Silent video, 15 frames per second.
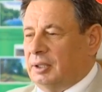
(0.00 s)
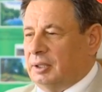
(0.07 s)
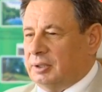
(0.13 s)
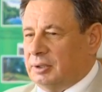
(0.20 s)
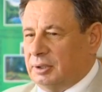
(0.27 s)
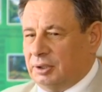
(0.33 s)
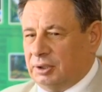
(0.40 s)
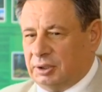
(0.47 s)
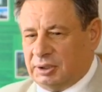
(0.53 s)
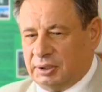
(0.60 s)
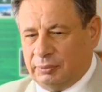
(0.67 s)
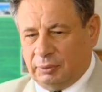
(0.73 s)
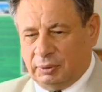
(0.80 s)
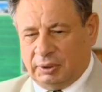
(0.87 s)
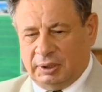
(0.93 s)
Значит,
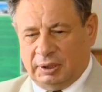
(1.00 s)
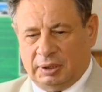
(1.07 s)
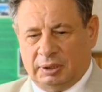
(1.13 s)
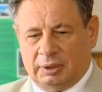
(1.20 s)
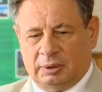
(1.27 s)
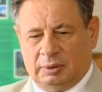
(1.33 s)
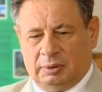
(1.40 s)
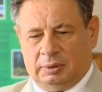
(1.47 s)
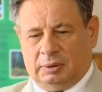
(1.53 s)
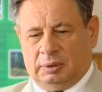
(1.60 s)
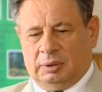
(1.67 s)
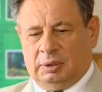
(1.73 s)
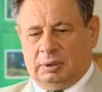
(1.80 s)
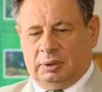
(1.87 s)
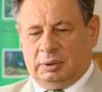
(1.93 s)
сегодня
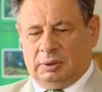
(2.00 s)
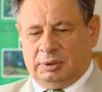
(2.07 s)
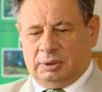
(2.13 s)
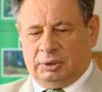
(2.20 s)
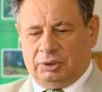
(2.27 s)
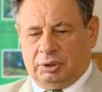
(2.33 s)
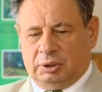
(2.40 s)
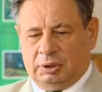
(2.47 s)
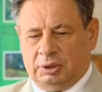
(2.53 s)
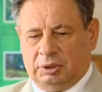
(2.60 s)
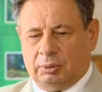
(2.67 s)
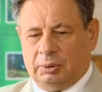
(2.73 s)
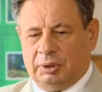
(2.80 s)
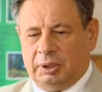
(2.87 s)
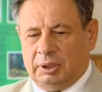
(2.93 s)
Э, значит, и
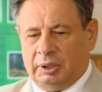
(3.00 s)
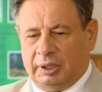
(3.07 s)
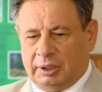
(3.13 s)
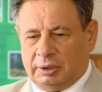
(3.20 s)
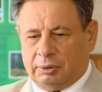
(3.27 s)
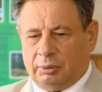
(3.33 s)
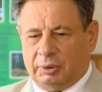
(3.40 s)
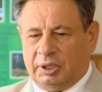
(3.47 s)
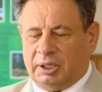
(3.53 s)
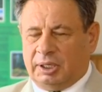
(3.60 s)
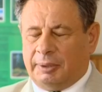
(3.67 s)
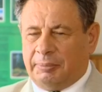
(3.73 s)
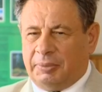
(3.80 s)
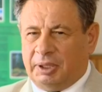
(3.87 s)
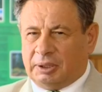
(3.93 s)
другие, ряд других
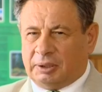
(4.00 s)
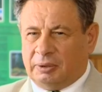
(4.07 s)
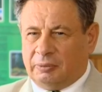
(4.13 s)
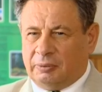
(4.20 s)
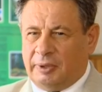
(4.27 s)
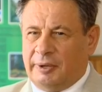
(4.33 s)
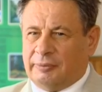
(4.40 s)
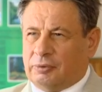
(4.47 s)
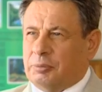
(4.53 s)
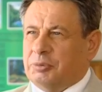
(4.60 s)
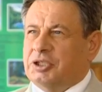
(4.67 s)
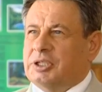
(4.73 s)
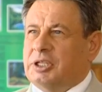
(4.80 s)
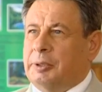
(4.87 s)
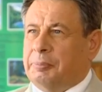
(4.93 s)
объектов, в том
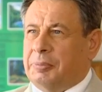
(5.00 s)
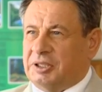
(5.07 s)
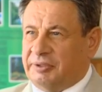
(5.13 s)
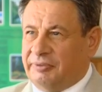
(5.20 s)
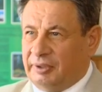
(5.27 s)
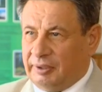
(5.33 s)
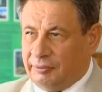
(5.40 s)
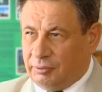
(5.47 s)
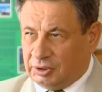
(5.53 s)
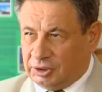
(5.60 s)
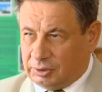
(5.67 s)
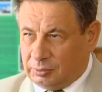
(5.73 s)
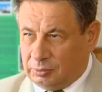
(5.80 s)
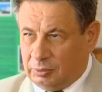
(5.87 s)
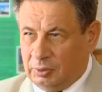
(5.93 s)
числе по
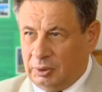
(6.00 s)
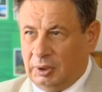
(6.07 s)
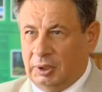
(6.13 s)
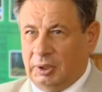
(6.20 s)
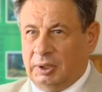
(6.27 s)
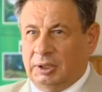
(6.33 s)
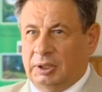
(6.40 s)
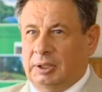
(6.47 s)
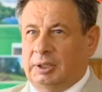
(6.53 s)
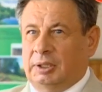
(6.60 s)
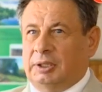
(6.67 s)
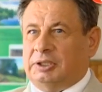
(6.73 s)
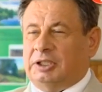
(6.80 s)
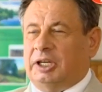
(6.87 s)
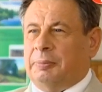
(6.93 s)
свиноводству.
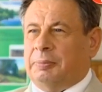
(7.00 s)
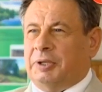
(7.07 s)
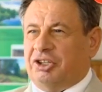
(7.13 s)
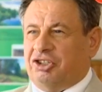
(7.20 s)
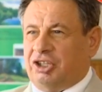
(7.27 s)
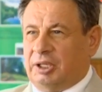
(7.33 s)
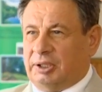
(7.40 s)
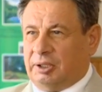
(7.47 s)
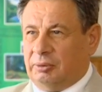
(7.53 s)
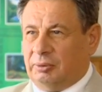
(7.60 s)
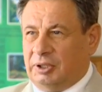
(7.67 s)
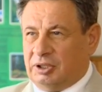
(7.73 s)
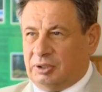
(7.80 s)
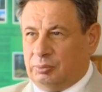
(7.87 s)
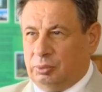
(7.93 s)
Э, три площадки у
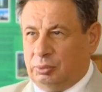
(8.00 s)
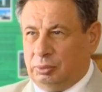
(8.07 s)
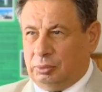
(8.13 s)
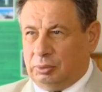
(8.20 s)
нас будут.